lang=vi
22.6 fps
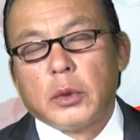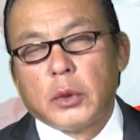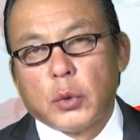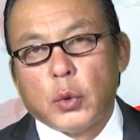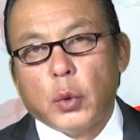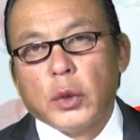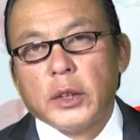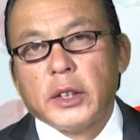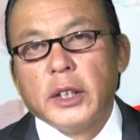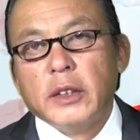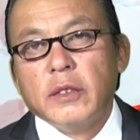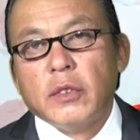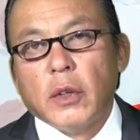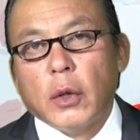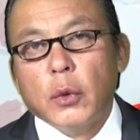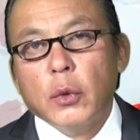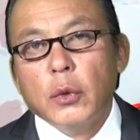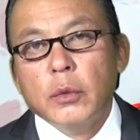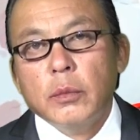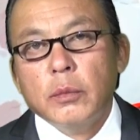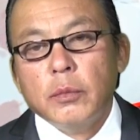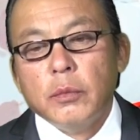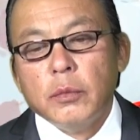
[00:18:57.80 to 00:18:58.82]
của chính
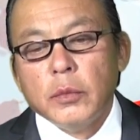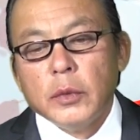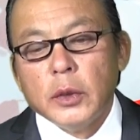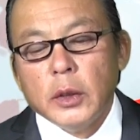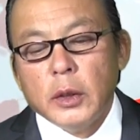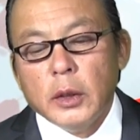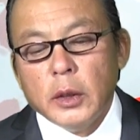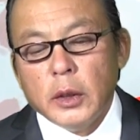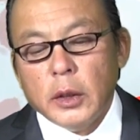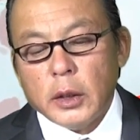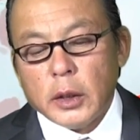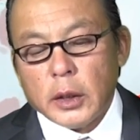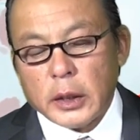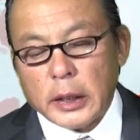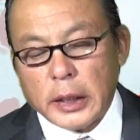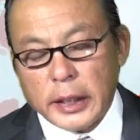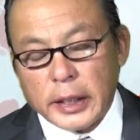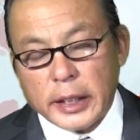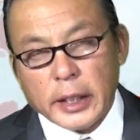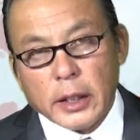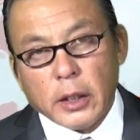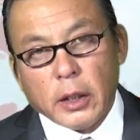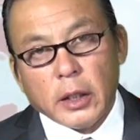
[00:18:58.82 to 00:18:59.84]
phủ
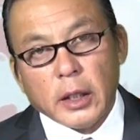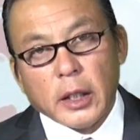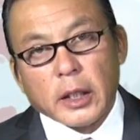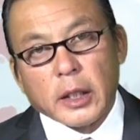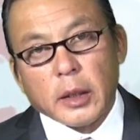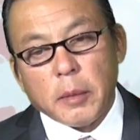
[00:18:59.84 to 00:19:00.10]
thì cái đó là